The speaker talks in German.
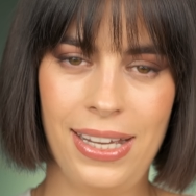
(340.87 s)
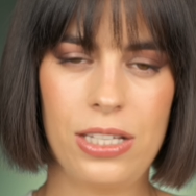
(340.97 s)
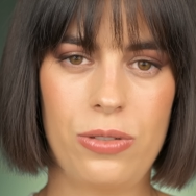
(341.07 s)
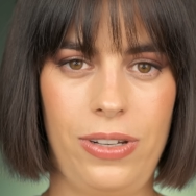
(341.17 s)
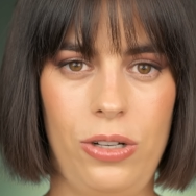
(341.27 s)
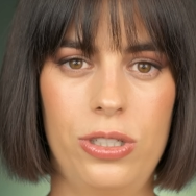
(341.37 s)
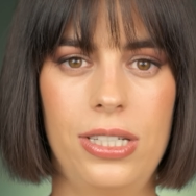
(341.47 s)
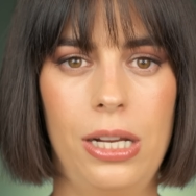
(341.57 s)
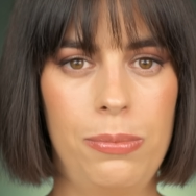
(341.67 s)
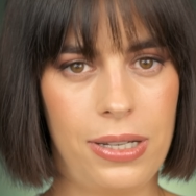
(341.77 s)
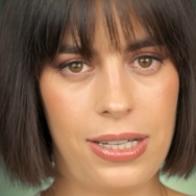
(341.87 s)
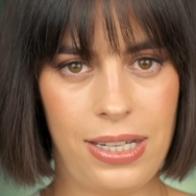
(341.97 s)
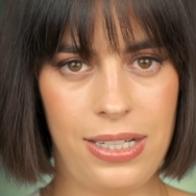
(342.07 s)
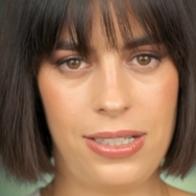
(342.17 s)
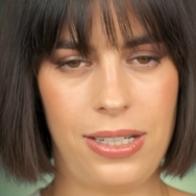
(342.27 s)
Also wenn euch die
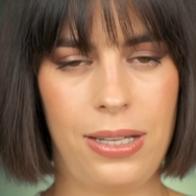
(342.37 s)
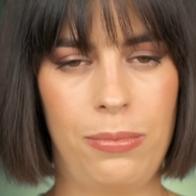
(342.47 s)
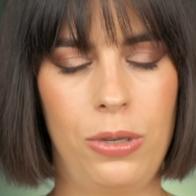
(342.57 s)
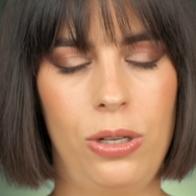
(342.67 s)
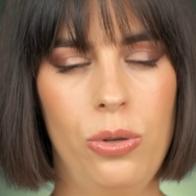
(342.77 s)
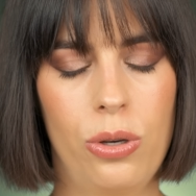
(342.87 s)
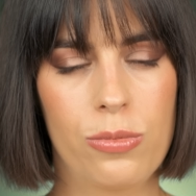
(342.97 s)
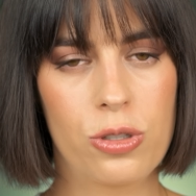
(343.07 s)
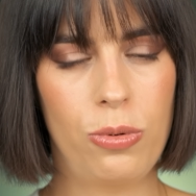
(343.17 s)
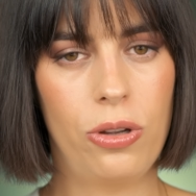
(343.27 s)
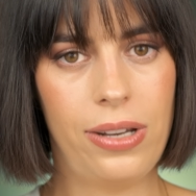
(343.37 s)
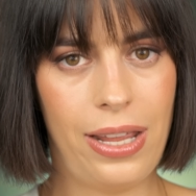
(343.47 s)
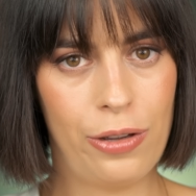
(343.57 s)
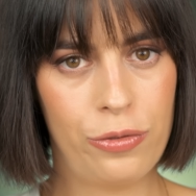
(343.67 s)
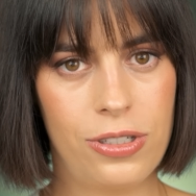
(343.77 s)
Haltbarkeit am ähm, Allure im Spore
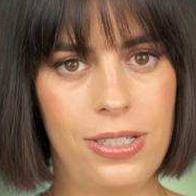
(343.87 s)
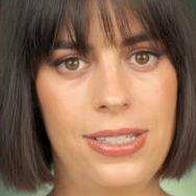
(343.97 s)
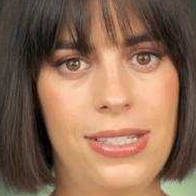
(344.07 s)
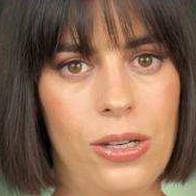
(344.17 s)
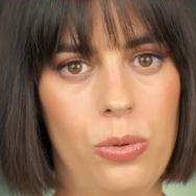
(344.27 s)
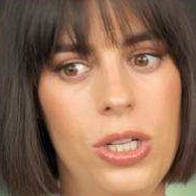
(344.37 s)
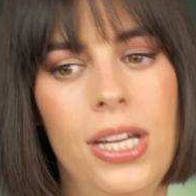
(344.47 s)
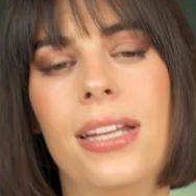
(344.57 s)
nervt, ist sehr gut.